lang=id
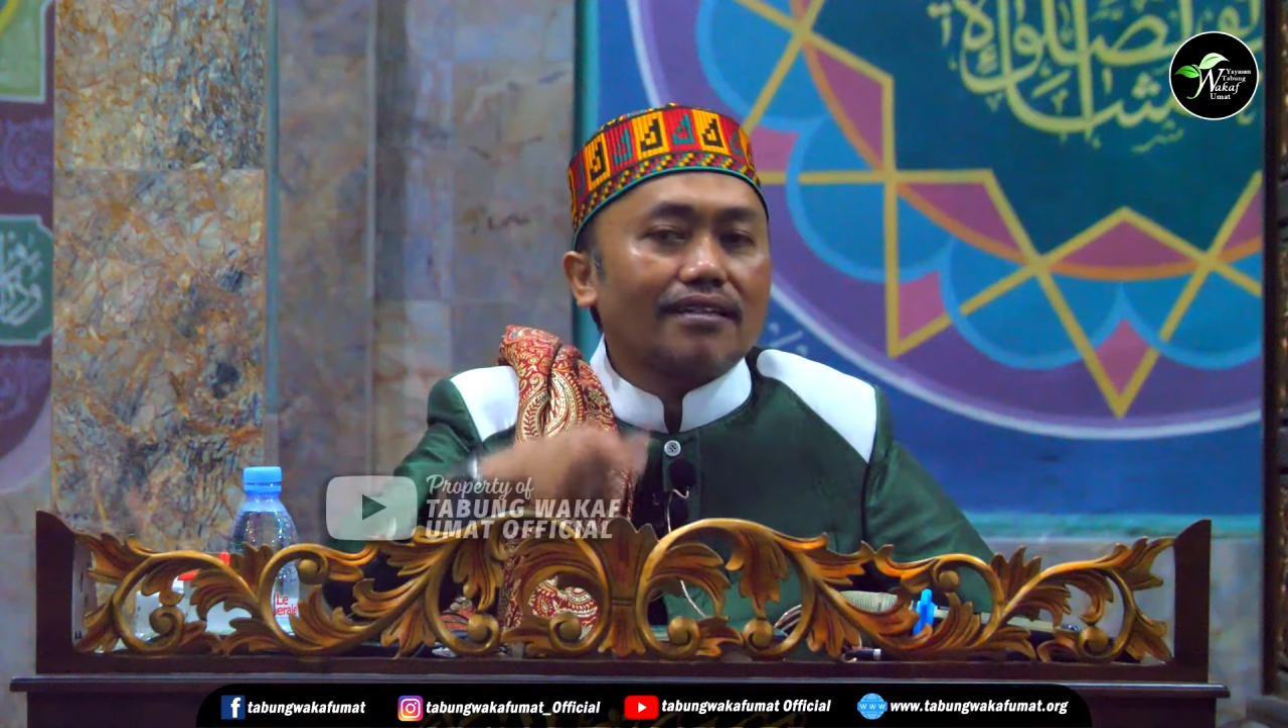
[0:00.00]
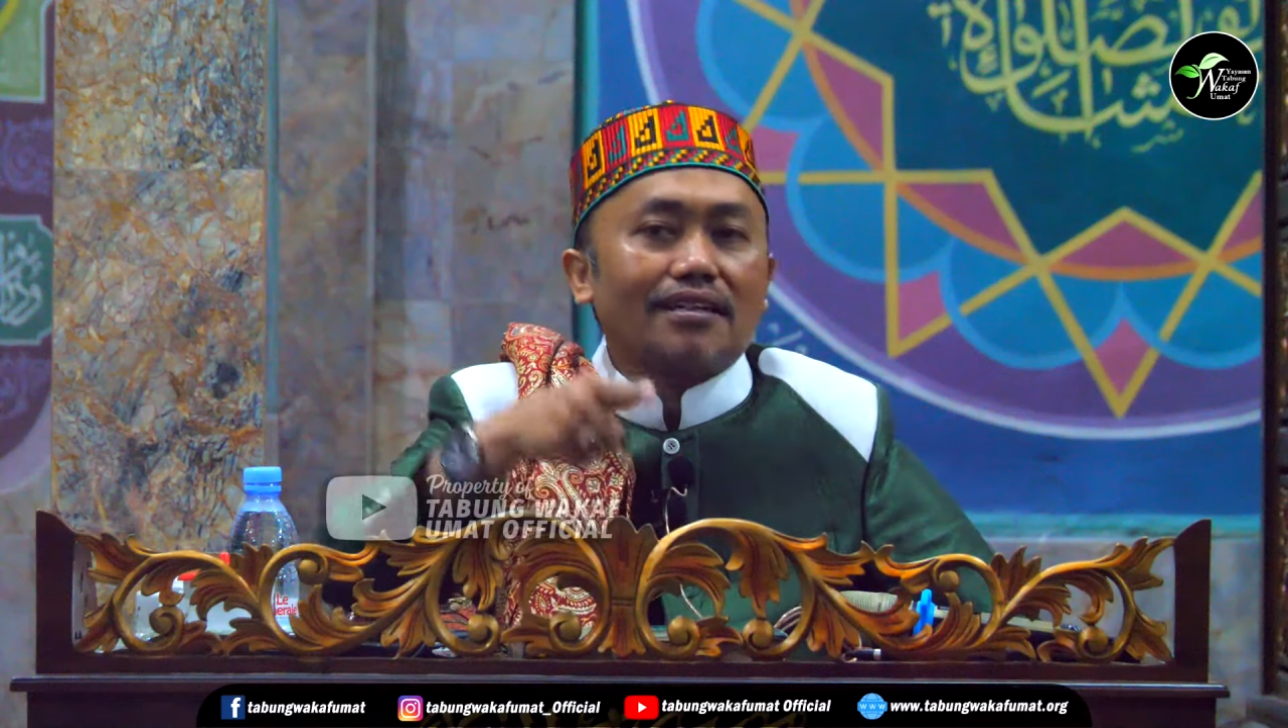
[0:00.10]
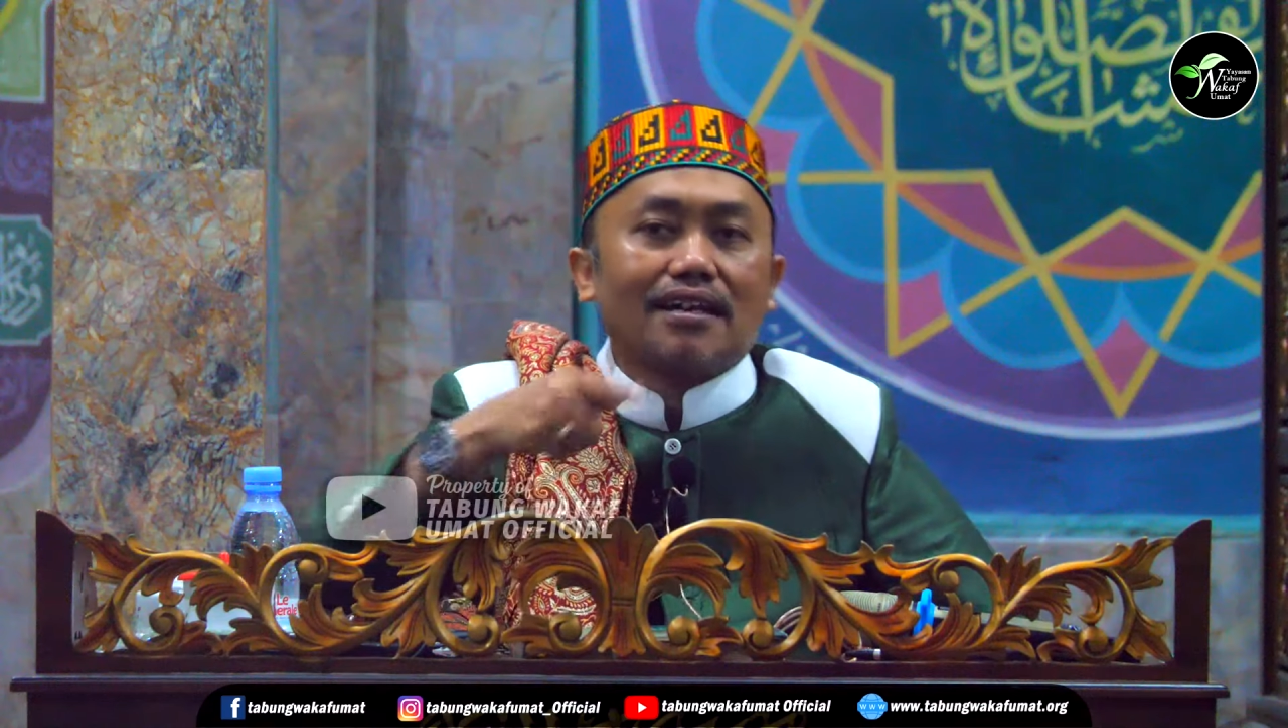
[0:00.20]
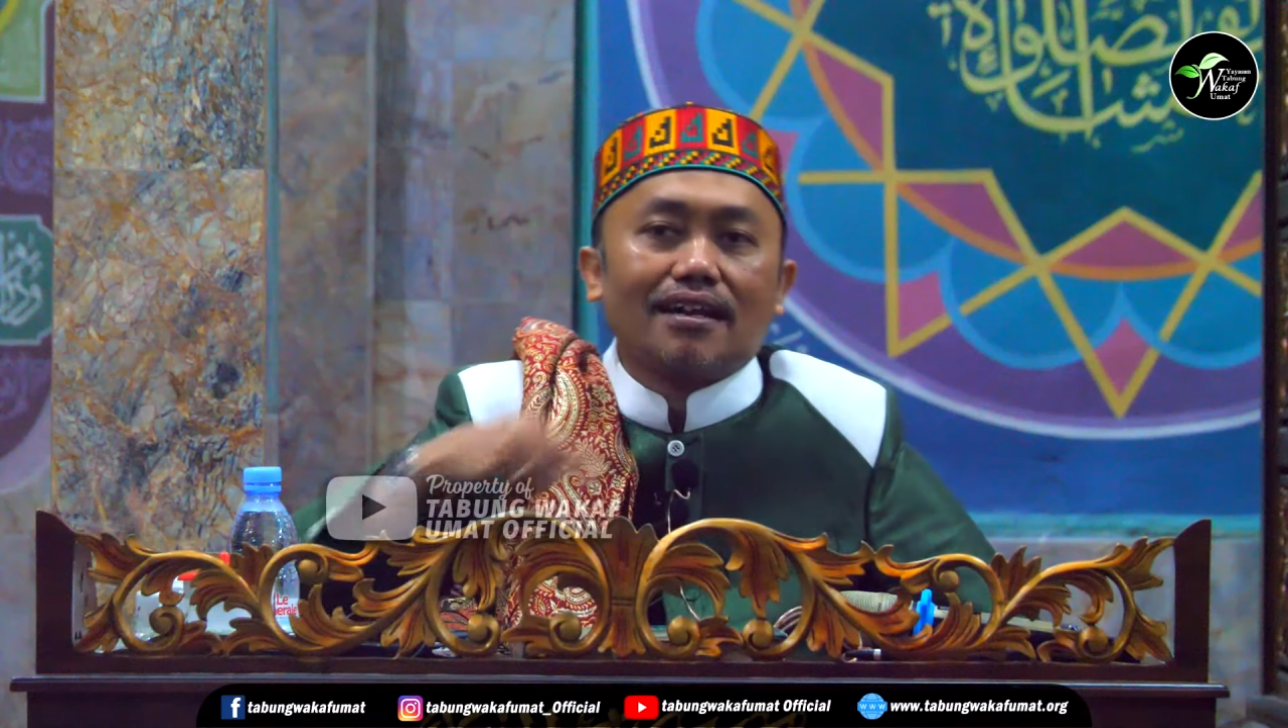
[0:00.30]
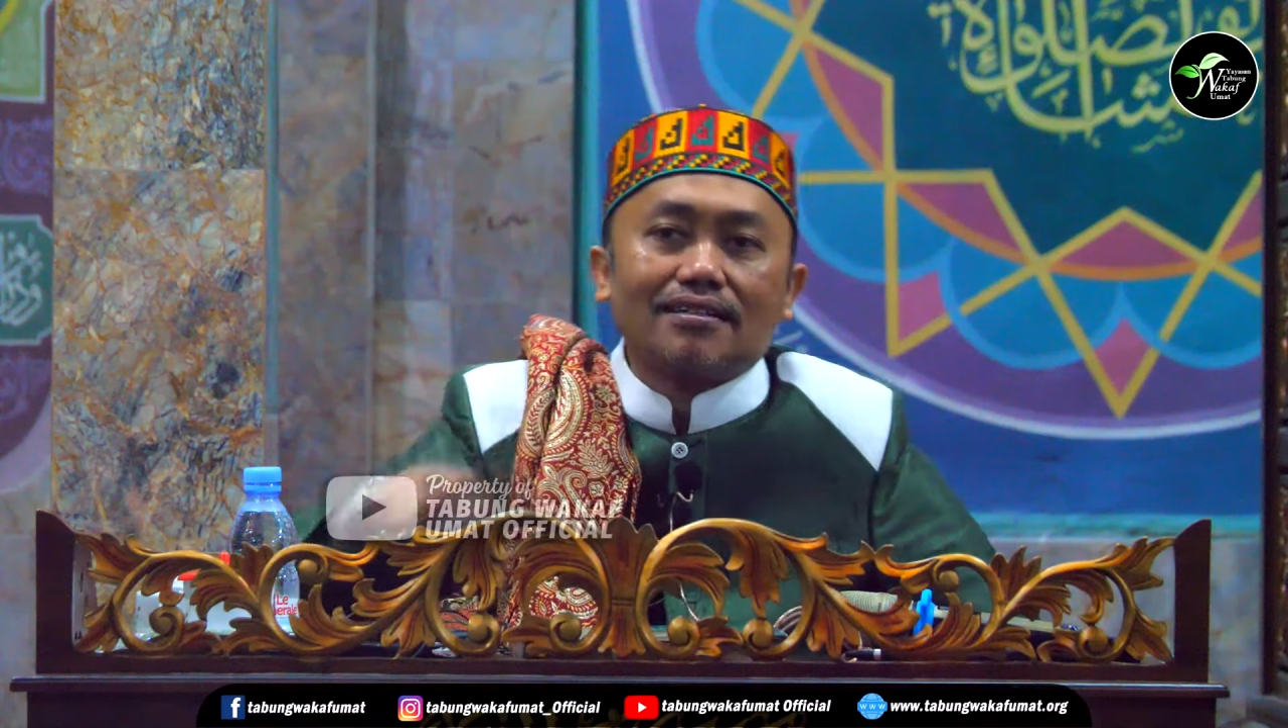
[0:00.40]
dan
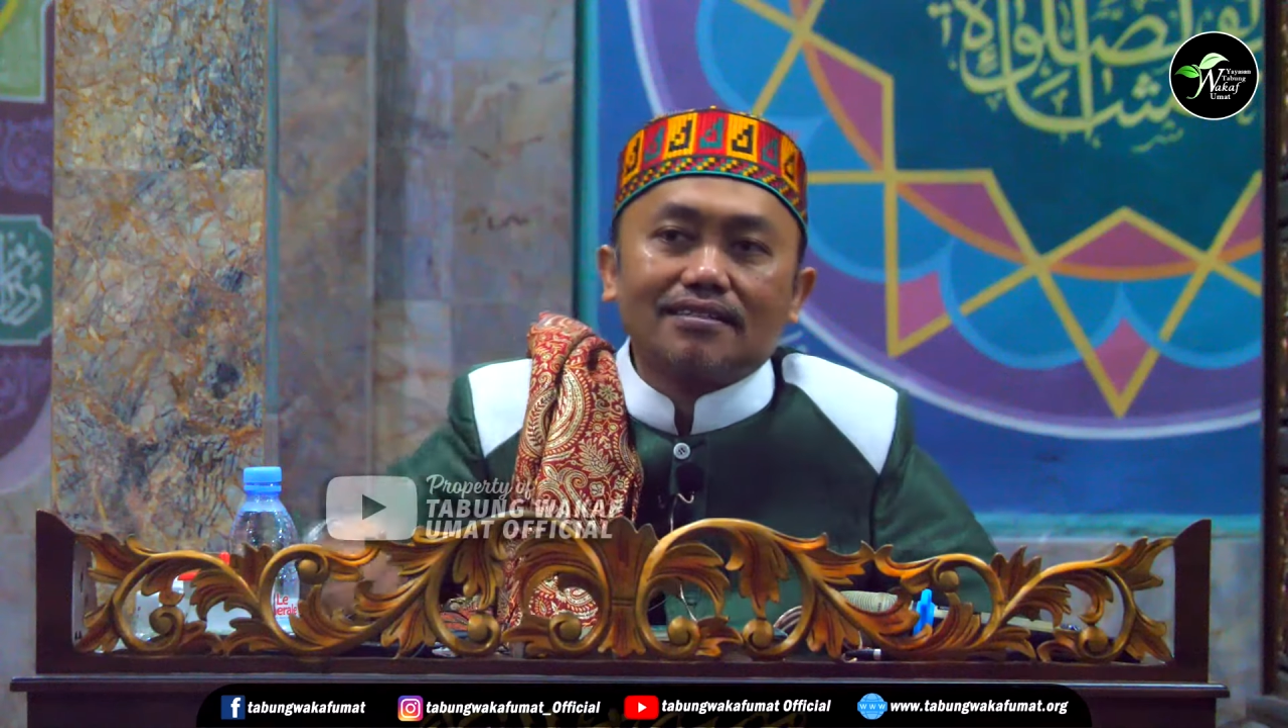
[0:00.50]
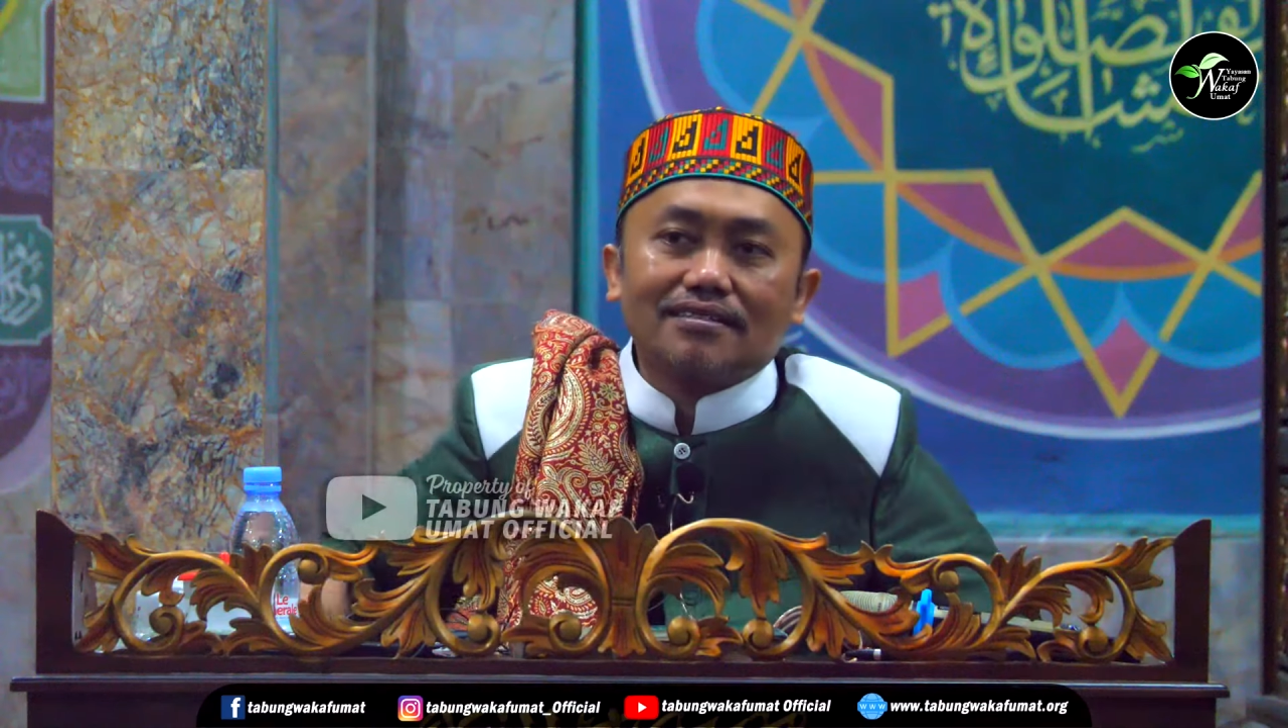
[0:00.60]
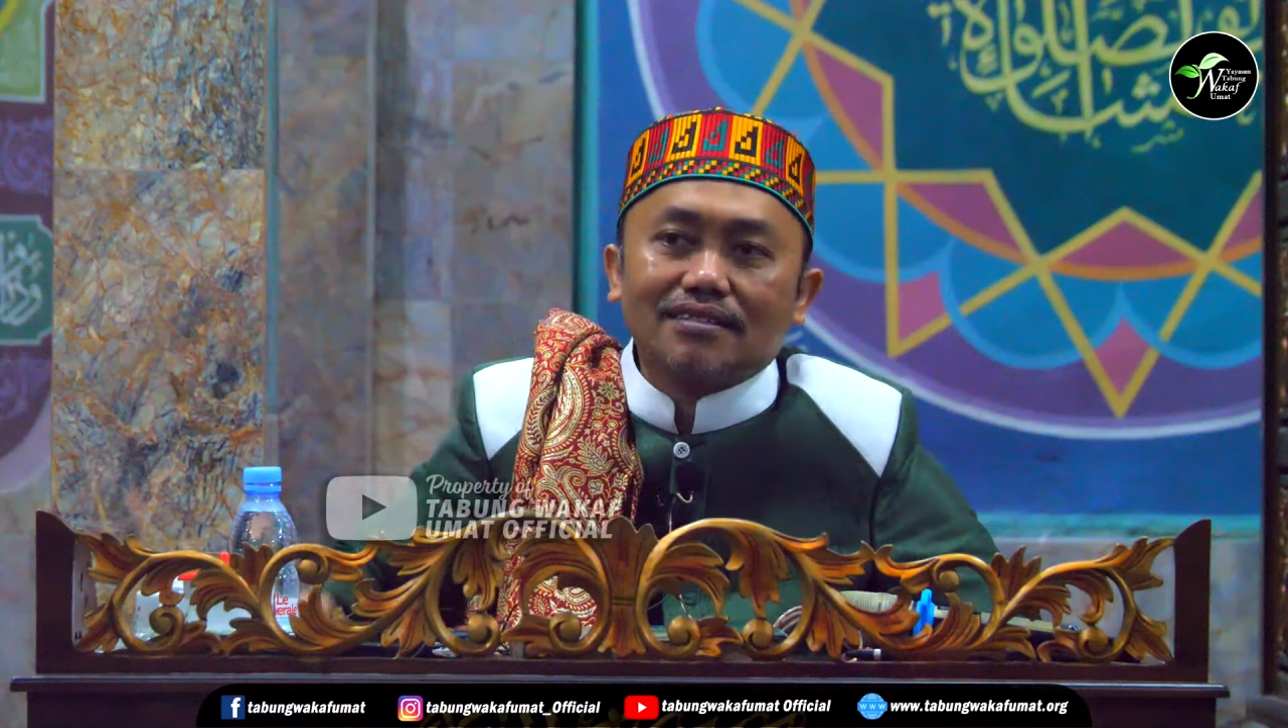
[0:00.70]
hadis.